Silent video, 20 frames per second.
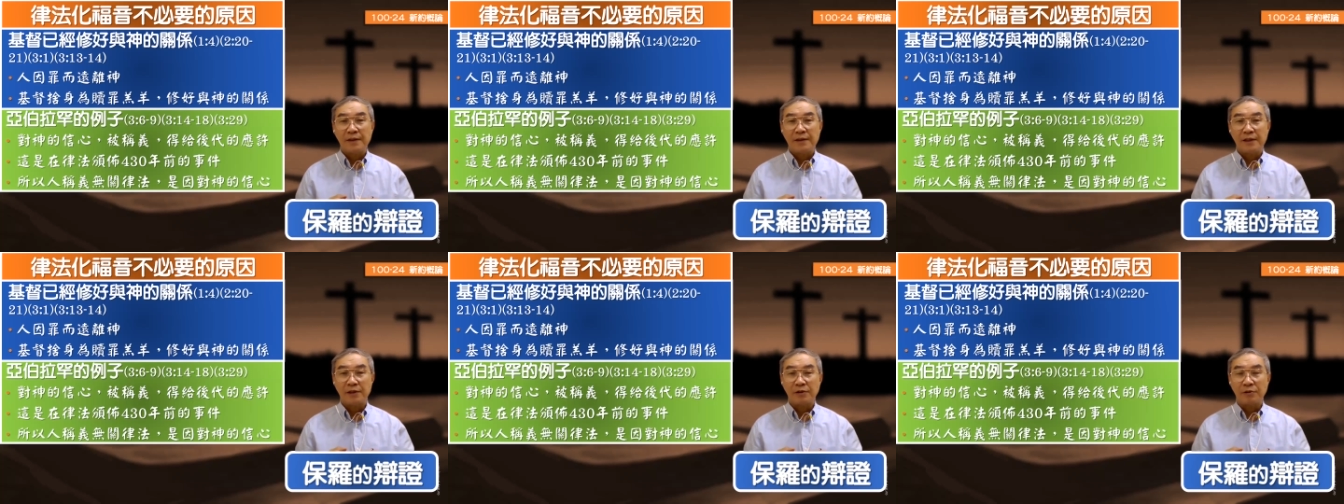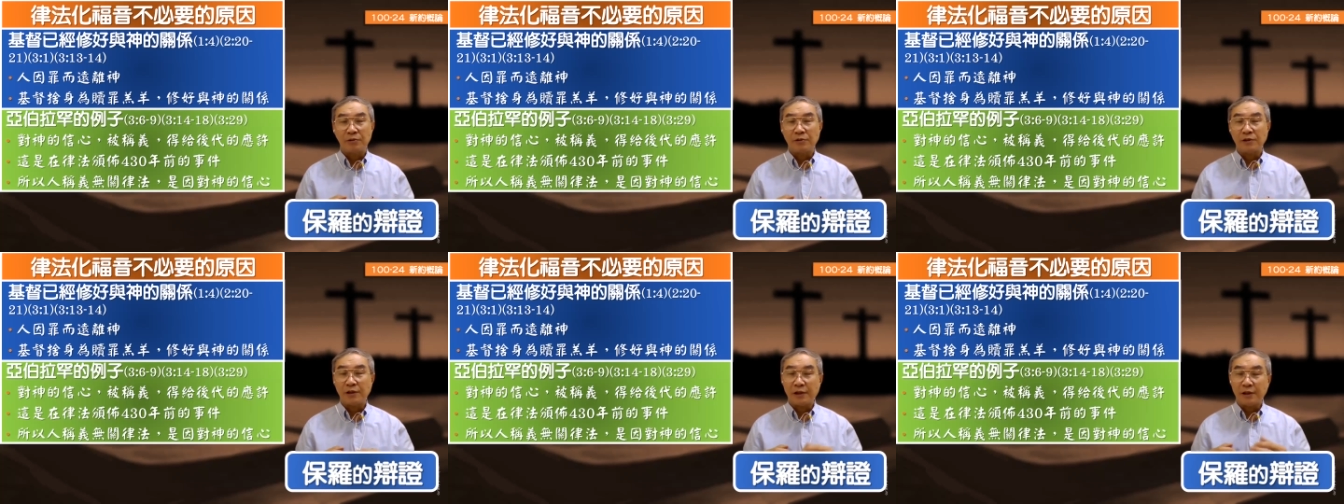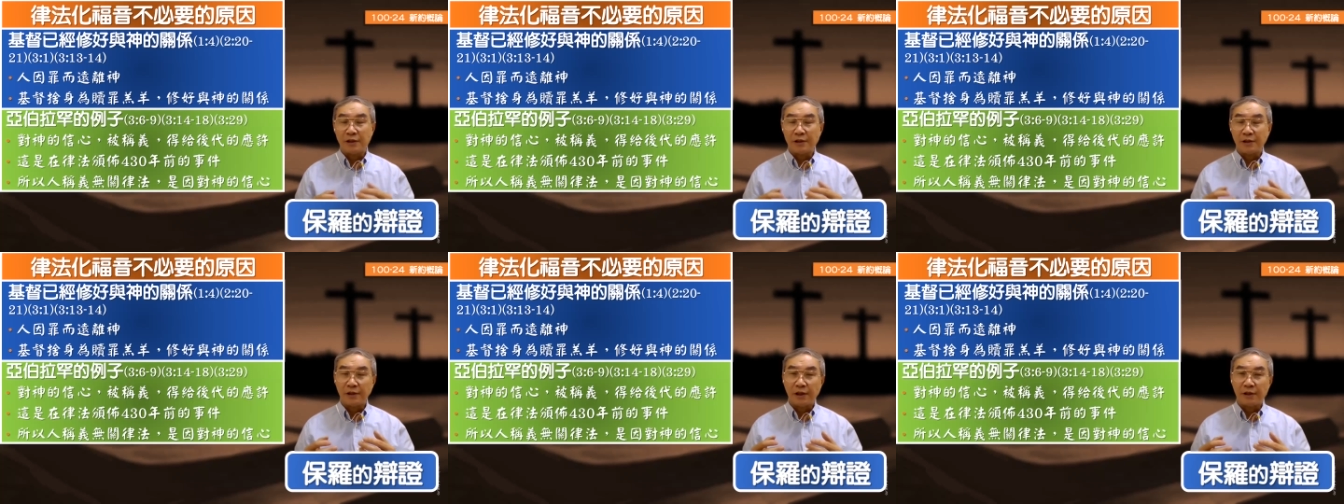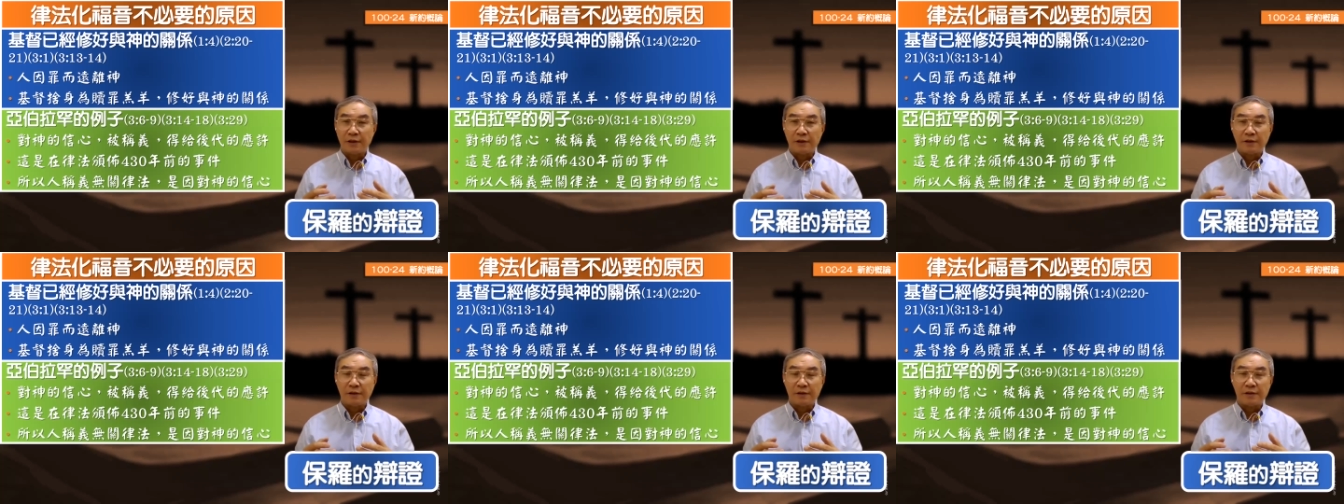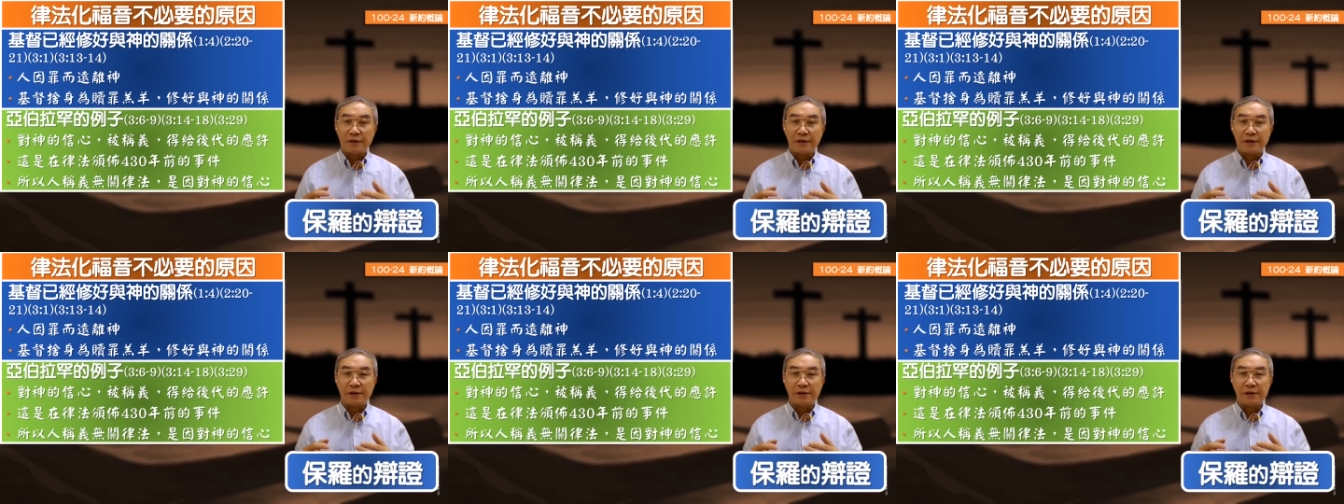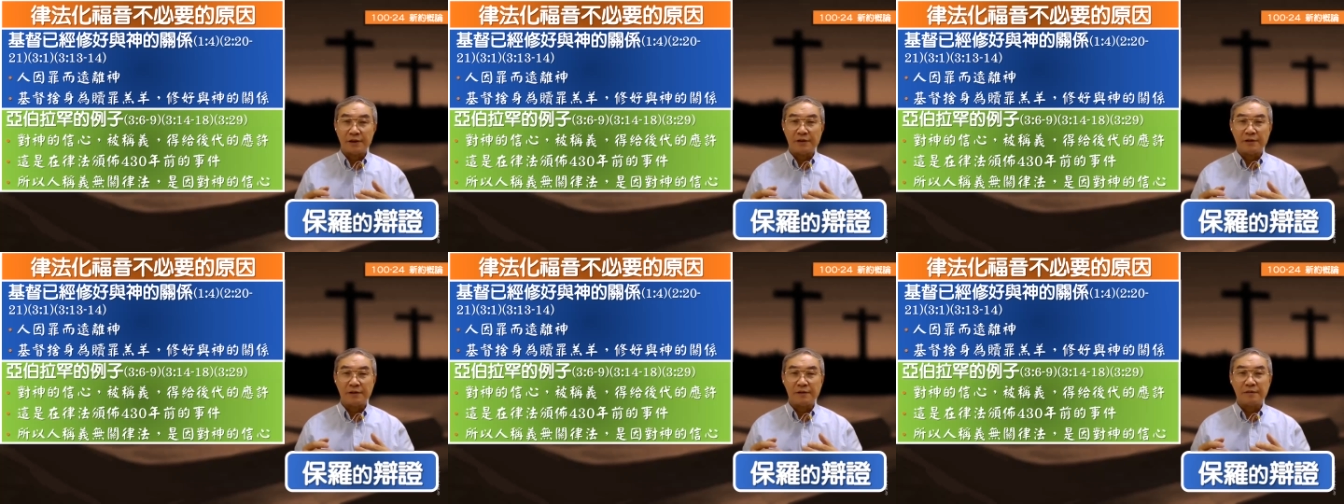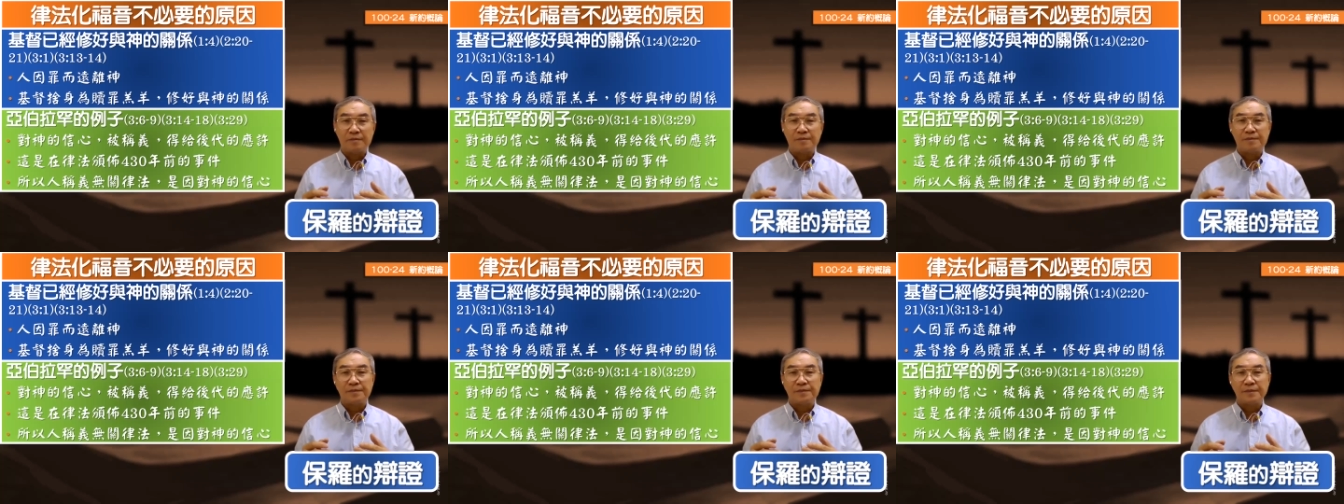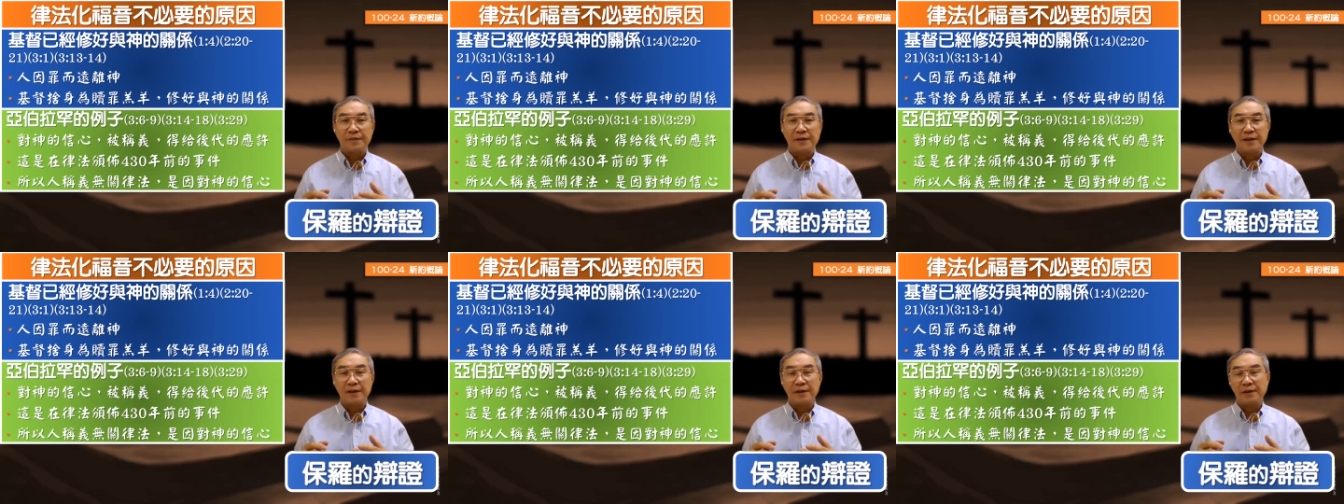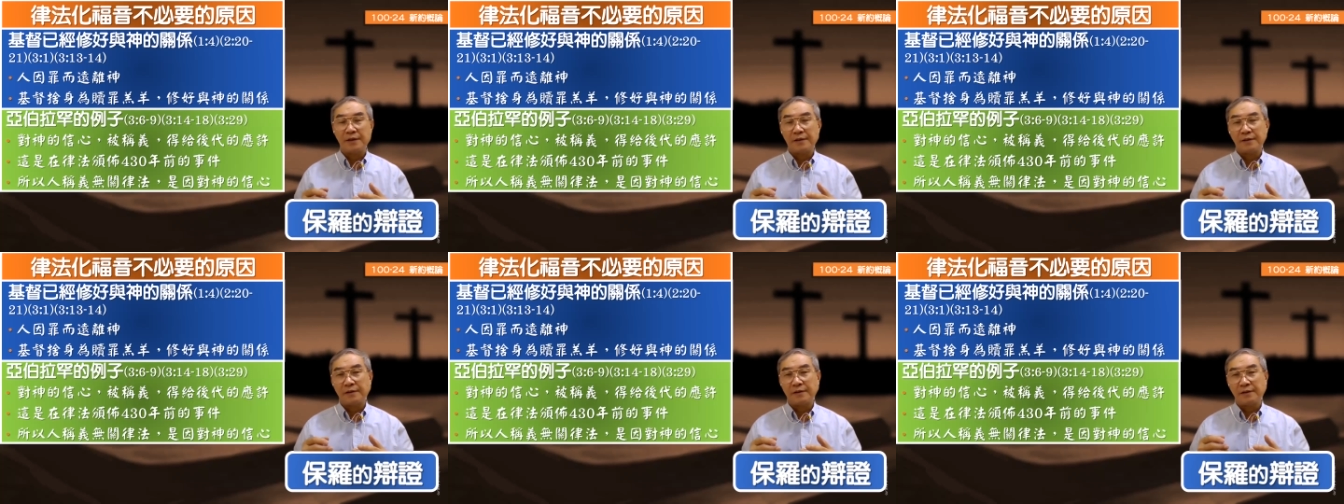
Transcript: 那同时也得到了啊神啊